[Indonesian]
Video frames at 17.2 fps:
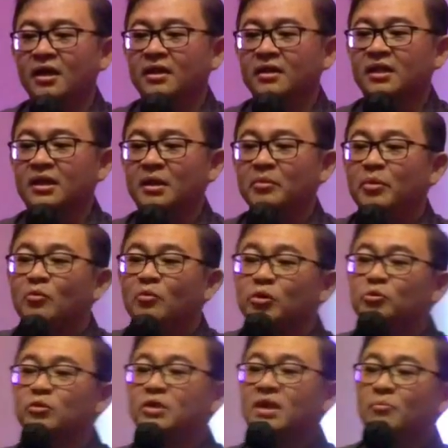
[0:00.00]
Tetapi
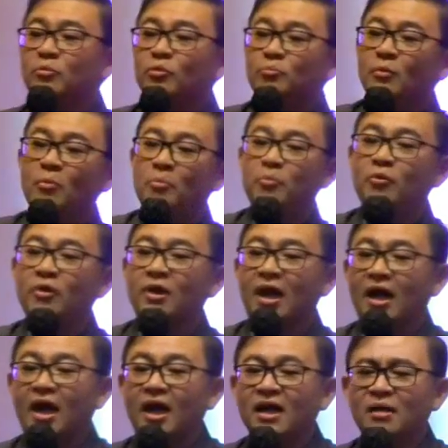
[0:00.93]
waktu dia mau
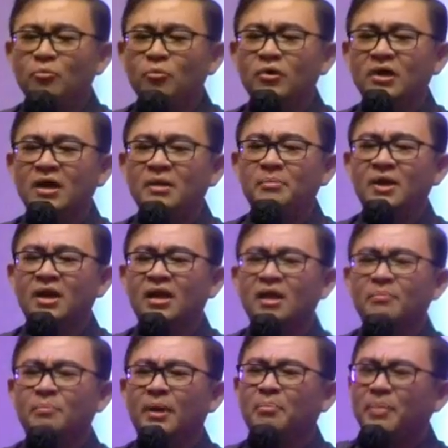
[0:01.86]
pulang, anak muda ini bilang,
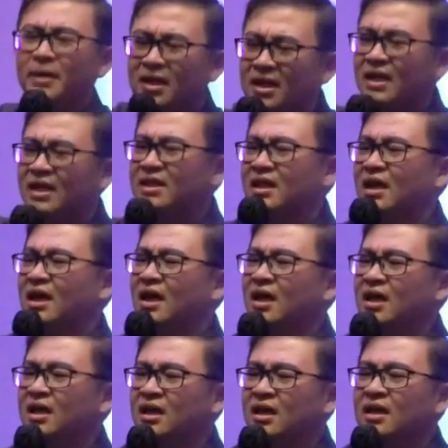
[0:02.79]
Pak pendeta,
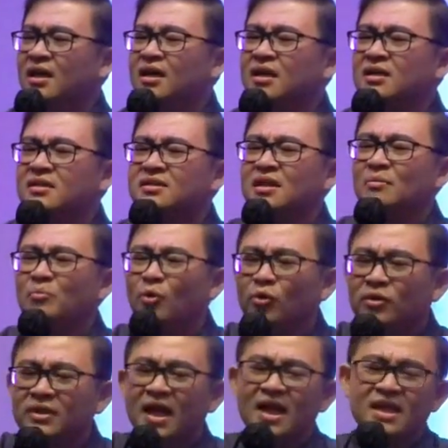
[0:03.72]
saya
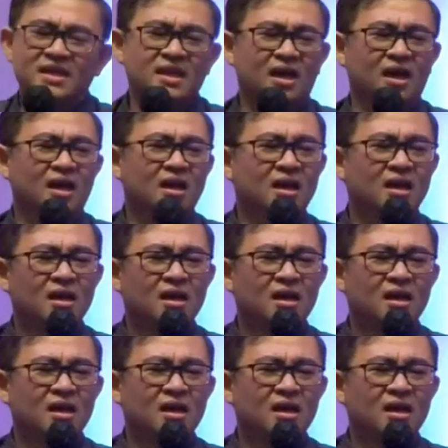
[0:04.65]
mau tanya,